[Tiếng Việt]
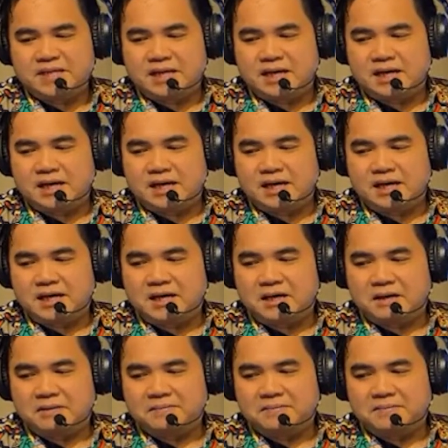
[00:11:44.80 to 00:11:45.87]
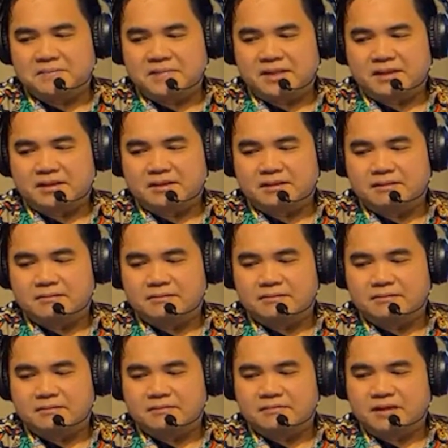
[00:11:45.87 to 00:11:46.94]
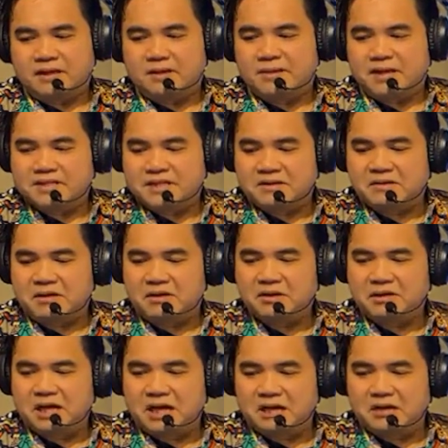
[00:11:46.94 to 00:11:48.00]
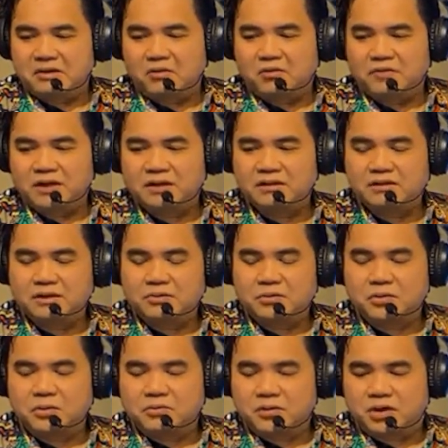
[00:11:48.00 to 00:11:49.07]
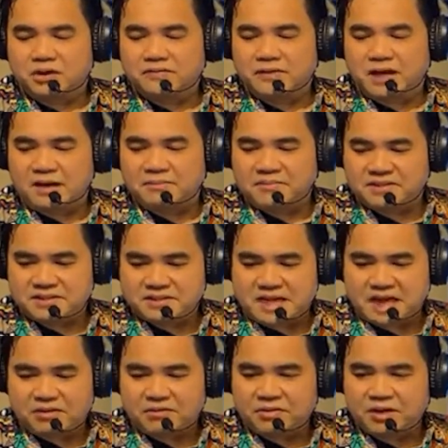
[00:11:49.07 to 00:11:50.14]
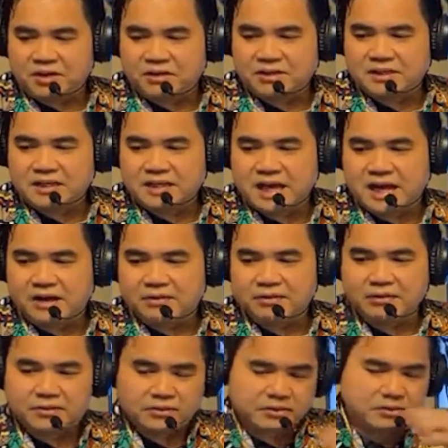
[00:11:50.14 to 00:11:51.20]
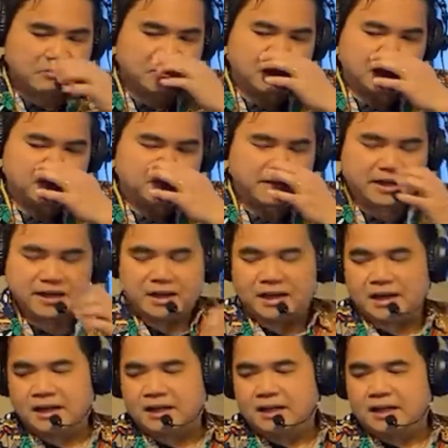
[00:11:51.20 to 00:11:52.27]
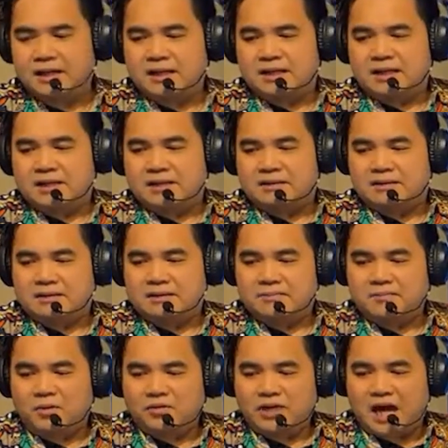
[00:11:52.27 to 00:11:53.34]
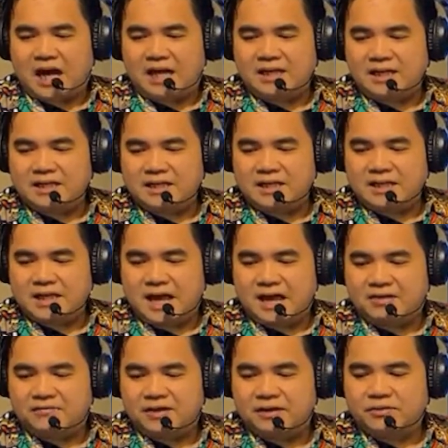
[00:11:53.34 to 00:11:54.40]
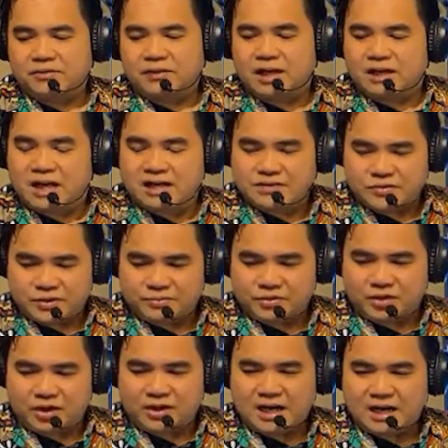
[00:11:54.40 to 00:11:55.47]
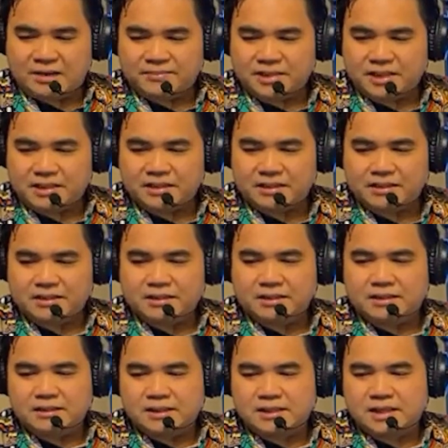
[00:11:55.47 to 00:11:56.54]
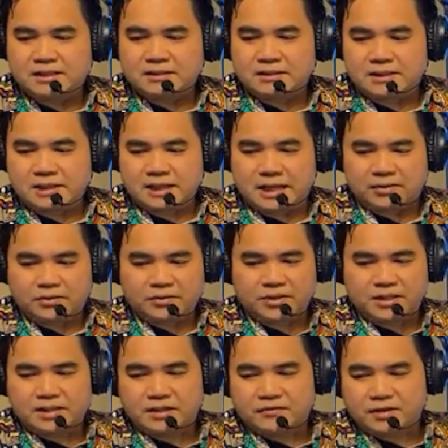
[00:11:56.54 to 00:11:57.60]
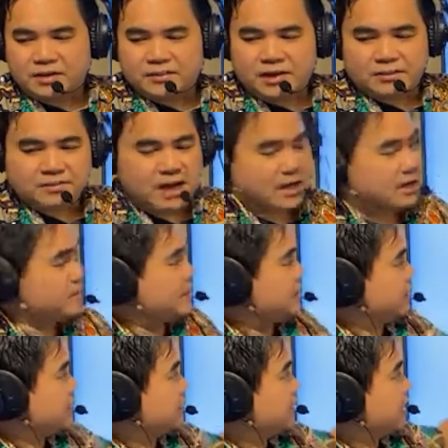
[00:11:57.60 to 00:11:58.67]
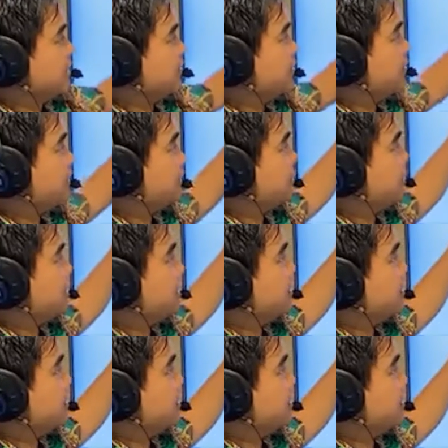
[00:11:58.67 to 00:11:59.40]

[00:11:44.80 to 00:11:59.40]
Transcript: giờ vậy các bạn sẽ nói rằng là ủa vậy tôi không nói về âm sao nó như thế nào tôi không nói về à, cái mô tả nó như thế nào vậy tôi lên livestream tôi nói để làm gì thứ nhất là để tôi giới thiệu với các bạn ba cái màu đồ này và tôi